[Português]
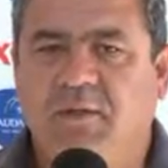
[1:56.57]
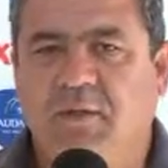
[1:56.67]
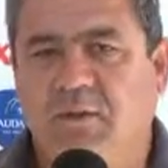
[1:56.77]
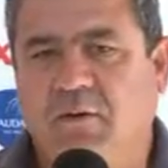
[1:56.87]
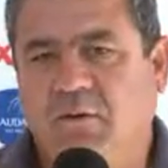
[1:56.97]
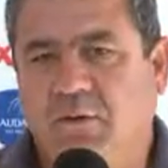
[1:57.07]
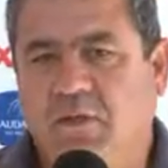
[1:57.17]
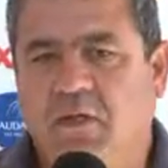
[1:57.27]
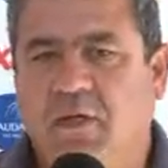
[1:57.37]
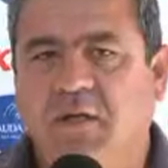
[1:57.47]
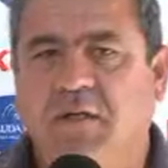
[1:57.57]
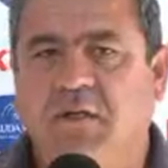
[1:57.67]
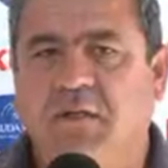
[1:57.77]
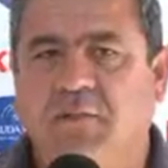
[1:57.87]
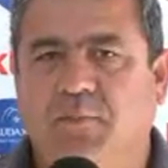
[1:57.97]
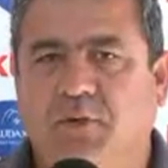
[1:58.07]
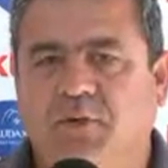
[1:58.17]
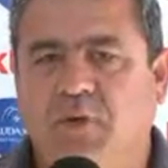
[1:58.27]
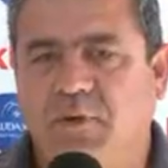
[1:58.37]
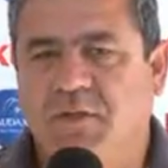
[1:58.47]
enfim, é uma coisa que a gente tem que analisar depois
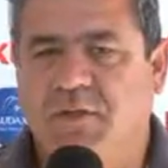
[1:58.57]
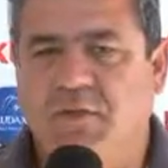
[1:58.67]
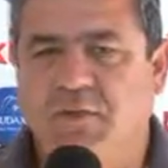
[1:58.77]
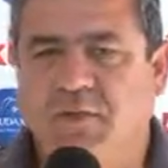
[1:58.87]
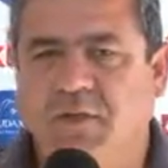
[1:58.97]
com a cabeça mais